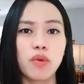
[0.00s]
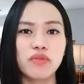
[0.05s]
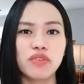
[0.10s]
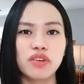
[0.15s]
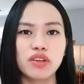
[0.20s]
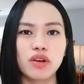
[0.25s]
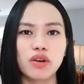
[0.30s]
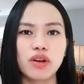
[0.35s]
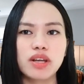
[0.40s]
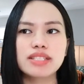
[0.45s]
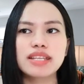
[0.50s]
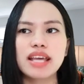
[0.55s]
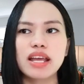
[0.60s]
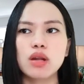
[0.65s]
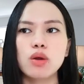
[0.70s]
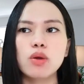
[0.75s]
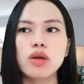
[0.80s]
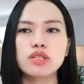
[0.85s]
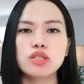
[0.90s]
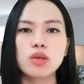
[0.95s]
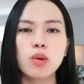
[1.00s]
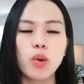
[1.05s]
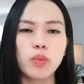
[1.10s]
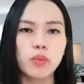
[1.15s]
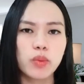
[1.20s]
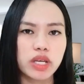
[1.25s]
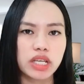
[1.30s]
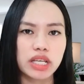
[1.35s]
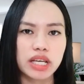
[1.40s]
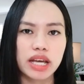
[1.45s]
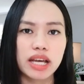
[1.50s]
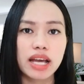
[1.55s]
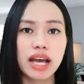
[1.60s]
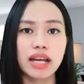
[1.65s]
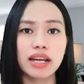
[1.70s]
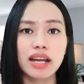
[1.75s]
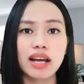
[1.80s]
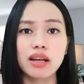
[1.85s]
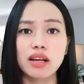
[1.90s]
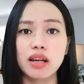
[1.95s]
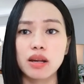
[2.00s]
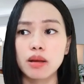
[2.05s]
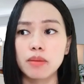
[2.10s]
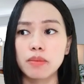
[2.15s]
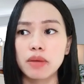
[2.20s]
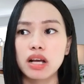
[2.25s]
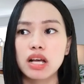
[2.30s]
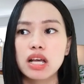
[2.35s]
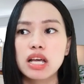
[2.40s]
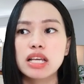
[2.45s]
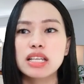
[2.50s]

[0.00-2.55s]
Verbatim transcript: bởi vì nó đã rèn luyện cho bọn mình cái khả năng để mà